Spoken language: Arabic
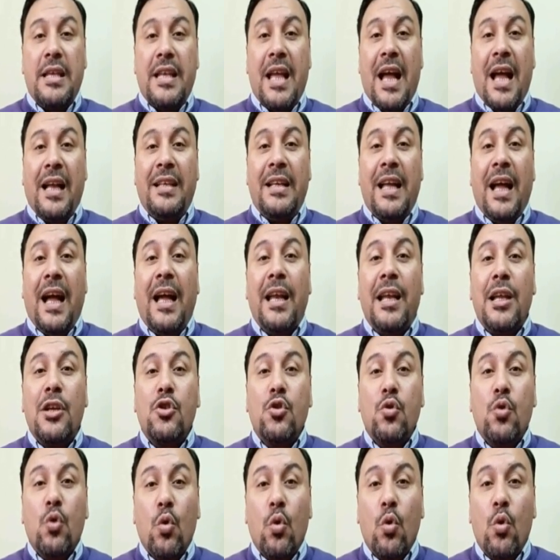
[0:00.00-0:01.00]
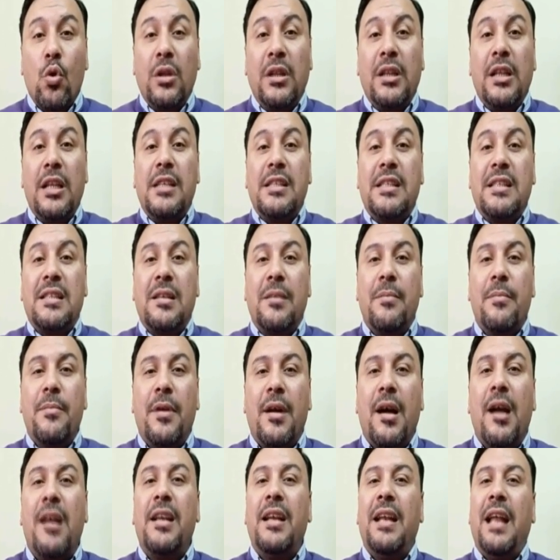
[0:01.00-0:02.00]
يعني على شروط
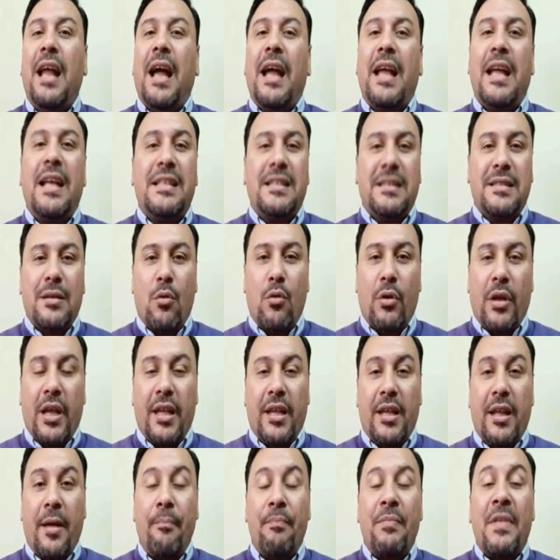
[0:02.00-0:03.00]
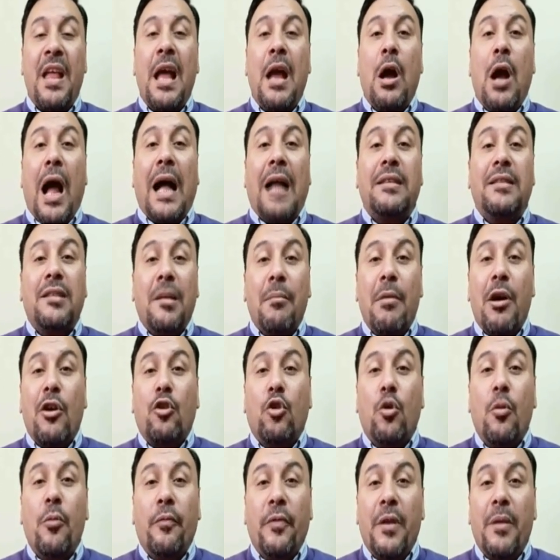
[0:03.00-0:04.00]
لاستمرار الحياه الزوجيه حتى
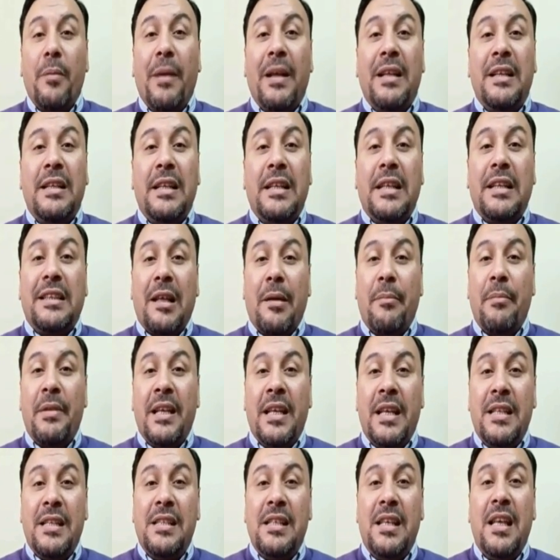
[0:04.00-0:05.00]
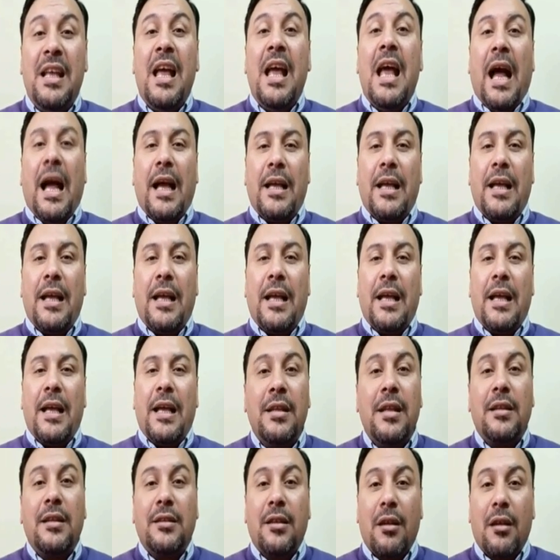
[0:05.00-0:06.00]
مكتوب في البند التمهيدي حيث
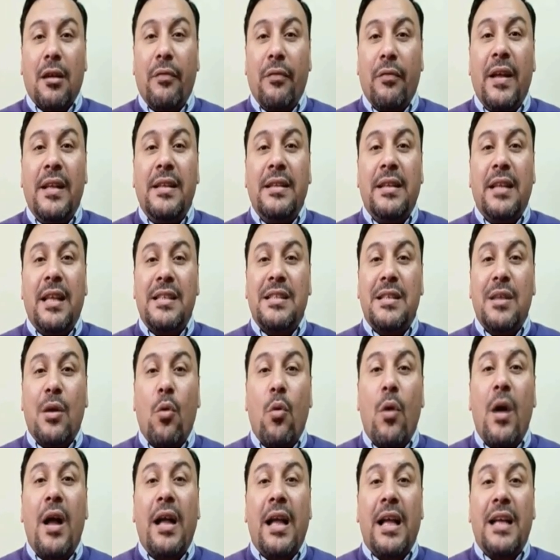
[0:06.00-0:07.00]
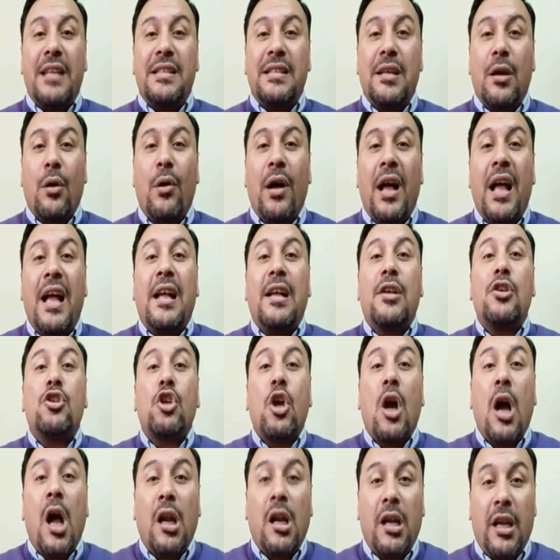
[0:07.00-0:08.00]
ان الطرفان تزوجا زواج
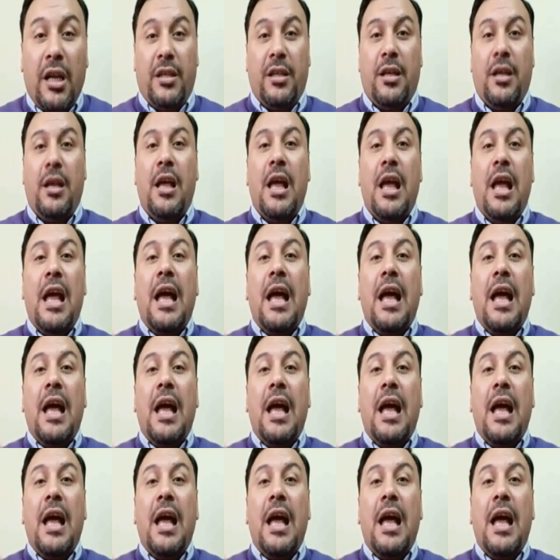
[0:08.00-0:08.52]
شرعي